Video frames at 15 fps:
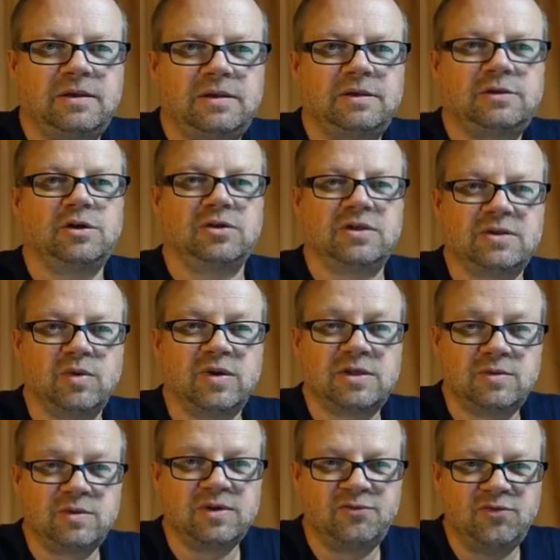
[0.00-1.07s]
So, das war
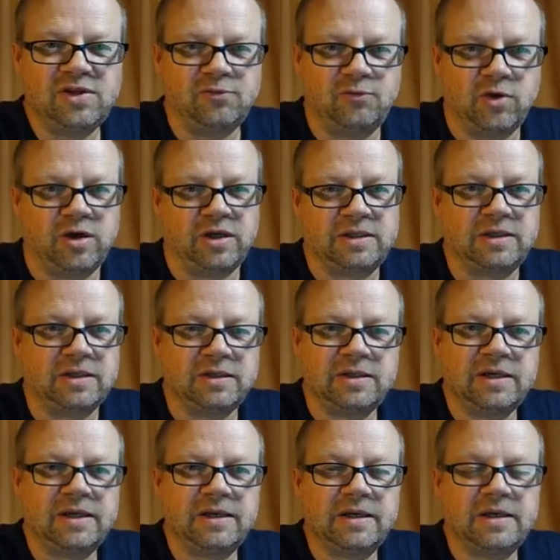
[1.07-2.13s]
jetzt wieder viel für heute.
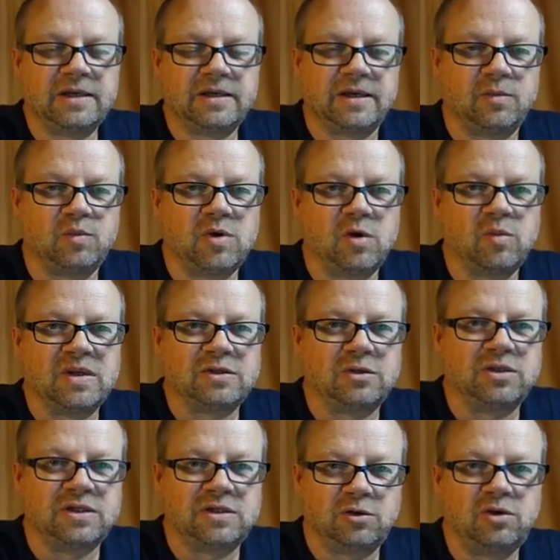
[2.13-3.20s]
wir haben also
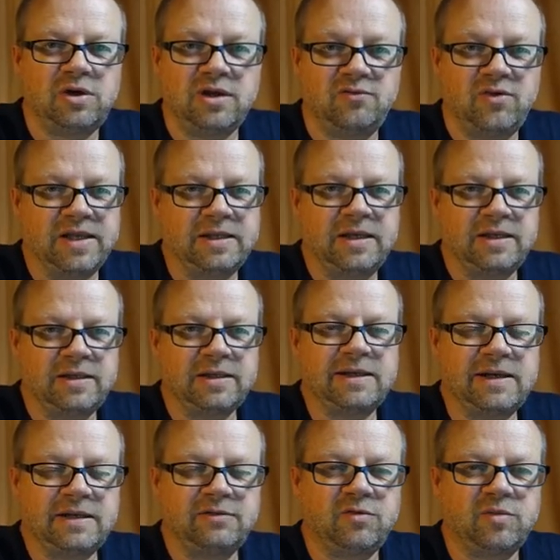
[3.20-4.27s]
das Dollar FN
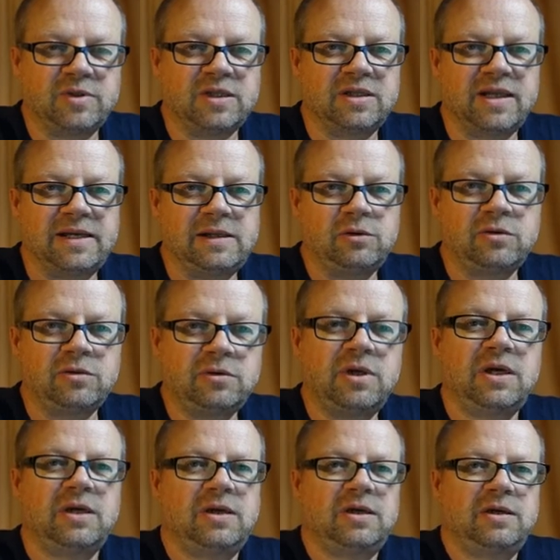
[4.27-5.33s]
kennengelernt, wie man die Teilung
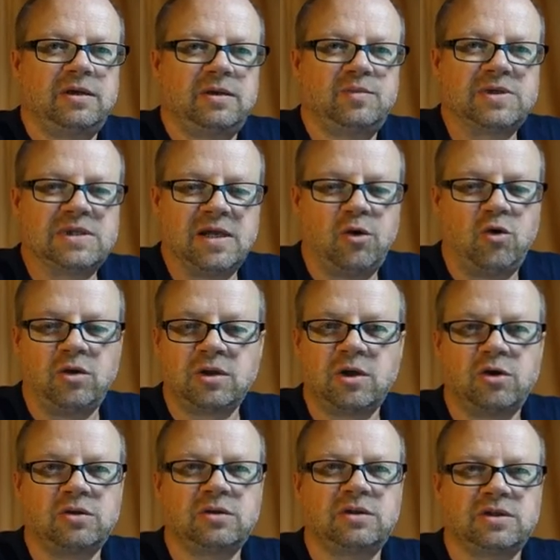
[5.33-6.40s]
ein bisschen erhöhen
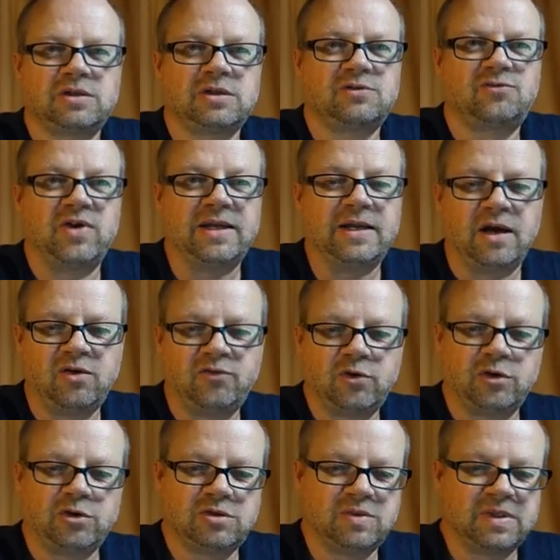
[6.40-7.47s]
kann, dass das feiner
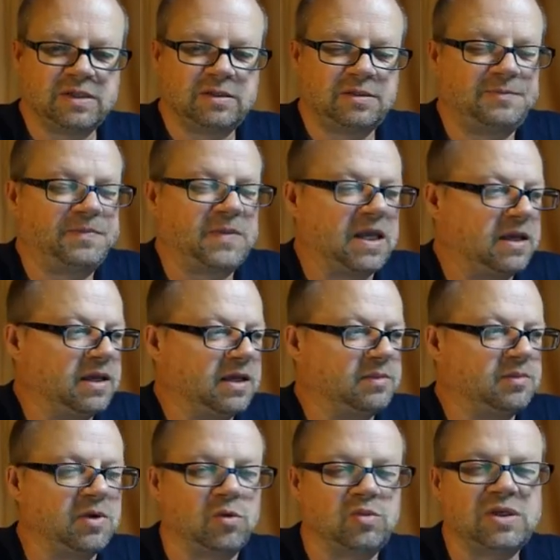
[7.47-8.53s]
aufgelöst wird.
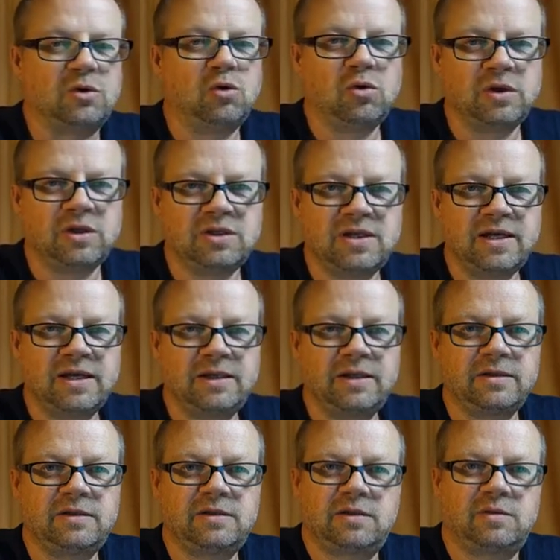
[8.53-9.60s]
Wir haben die Kugel
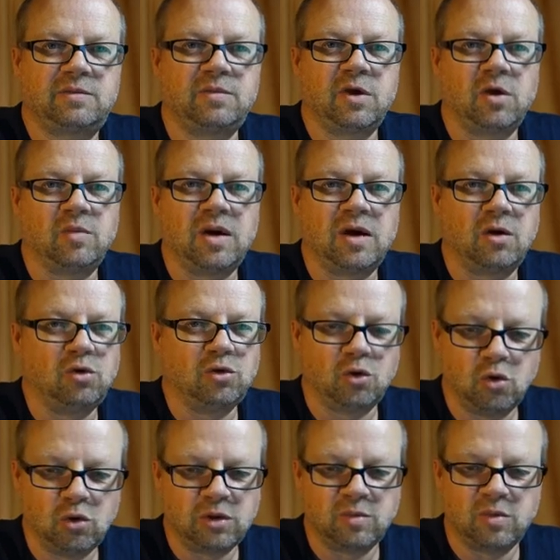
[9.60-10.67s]
gezeichnet, wir haben eine
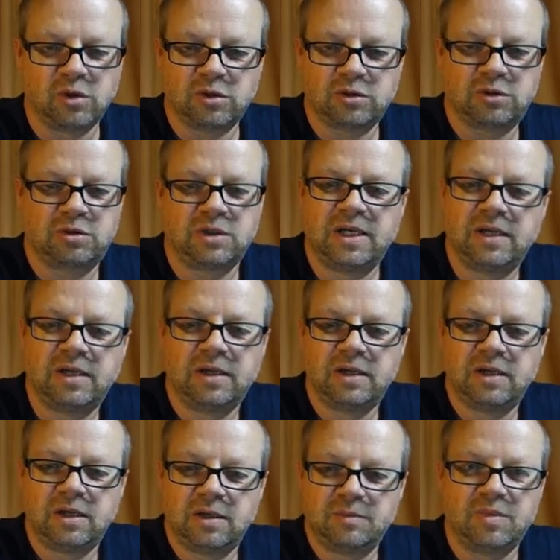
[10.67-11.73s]
Hohlkugel gemacht,
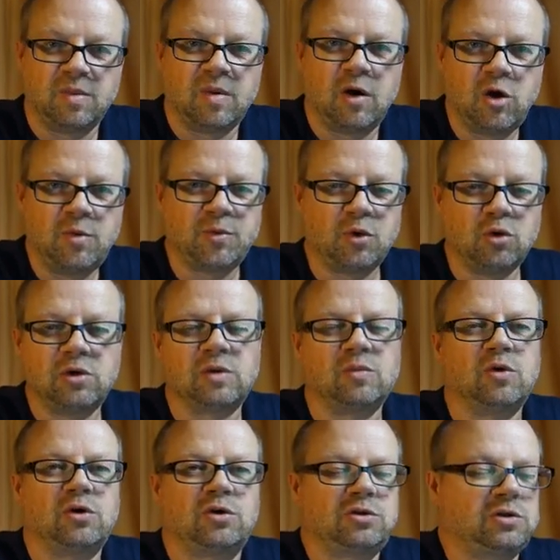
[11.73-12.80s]
wir haben eine Halbkugel
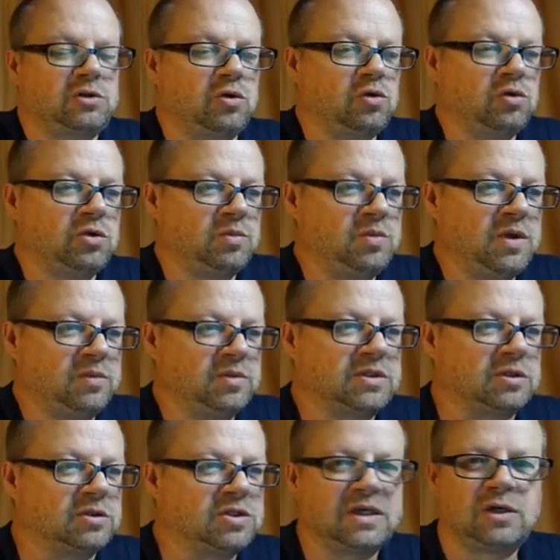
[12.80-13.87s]
gemacht und wir haben das
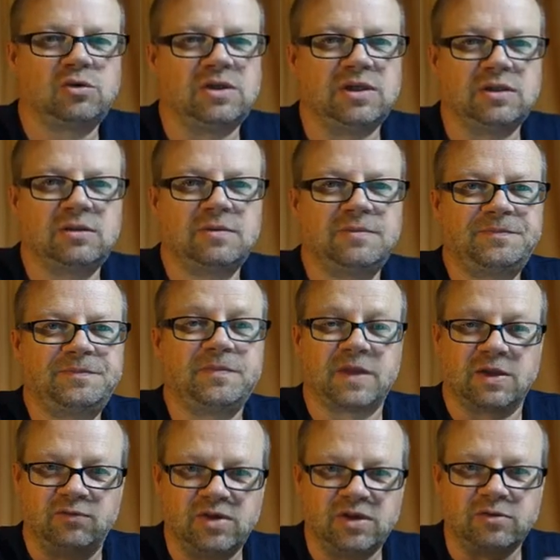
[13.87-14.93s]
Ganze rotiert.
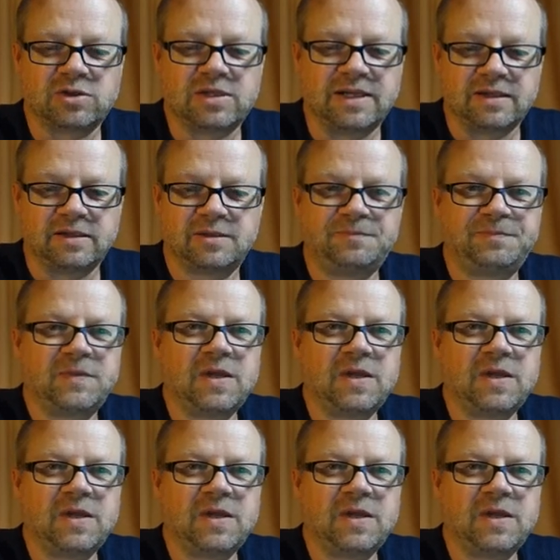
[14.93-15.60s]
Wieder was gelernt.